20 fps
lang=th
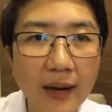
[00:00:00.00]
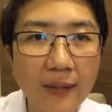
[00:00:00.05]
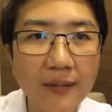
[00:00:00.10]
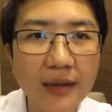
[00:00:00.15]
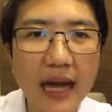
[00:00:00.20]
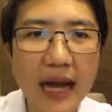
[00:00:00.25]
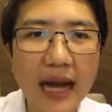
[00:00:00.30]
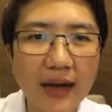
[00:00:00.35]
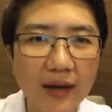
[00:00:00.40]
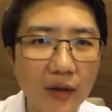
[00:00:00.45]
ม
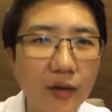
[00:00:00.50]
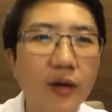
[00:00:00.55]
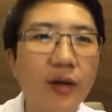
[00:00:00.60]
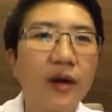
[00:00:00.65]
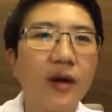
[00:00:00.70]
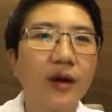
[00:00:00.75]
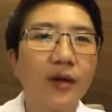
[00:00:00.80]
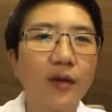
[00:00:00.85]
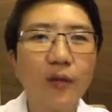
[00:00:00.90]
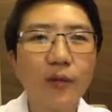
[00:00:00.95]
ทาน
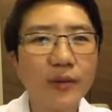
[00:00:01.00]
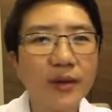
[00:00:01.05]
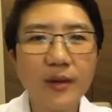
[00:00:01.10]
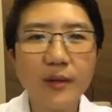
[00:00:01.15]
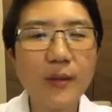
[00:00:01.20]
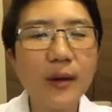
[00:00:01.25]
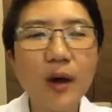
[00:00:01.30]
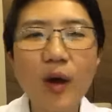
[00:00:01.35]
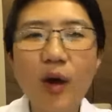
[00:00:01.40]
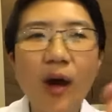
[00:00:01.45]
โอ้มี
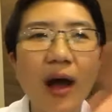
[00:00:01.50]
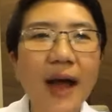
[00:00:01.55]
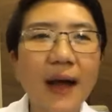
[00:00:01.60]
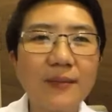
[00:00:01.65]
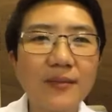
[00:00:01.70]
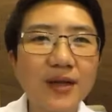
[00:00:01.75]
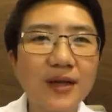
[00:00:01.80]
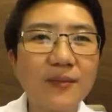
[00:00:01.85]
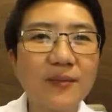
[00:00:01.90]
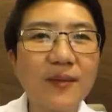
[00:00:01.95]
มีข้อห้า
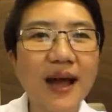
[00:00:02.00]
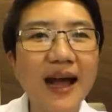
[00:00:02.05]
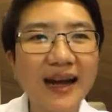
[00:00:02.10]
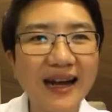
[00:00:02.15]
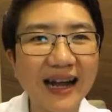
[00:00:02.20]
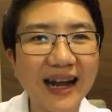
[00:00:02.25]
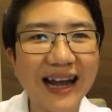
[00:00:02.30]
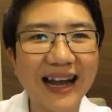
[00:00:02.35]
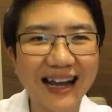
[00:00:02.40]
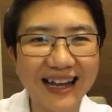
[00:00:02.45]
มเยอะมาก
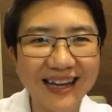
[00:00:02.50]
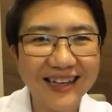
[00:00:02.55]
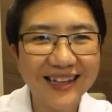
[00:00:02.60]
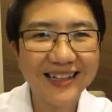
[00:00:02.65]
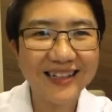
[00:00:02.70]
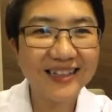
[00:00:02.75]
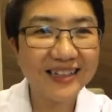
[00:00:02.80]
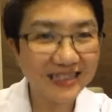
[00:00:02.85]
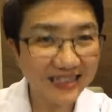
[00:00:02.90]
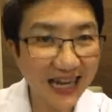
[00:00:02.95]
นะคะ
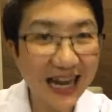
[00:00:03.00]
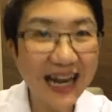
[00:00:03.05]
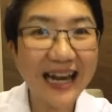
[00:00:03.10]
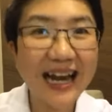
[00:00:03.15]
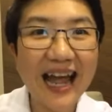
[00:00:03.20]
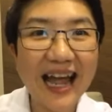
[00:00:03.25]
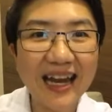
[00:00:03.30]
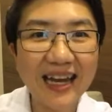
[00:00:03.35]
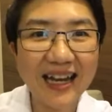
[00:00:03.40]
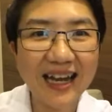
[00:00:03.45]
ทาน
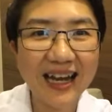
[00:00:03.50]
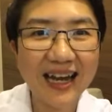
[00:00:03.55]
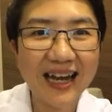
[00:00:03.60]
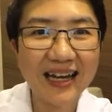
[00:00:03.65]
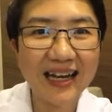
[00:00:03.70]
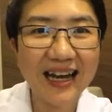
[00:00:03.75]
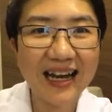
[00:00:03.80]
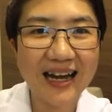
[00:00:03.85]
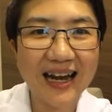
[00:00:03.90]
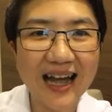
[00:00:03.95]
ได้นะคะ
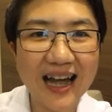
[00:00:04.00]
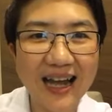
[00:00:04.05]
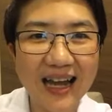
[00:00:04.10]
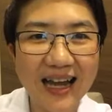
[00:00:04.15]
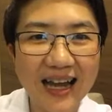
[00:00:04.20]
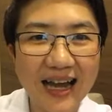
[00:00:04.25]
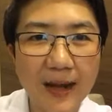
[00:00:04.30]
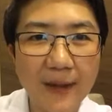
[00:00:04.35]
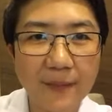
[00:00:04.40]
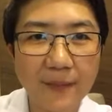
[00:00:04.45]
ทานได้ค่ะ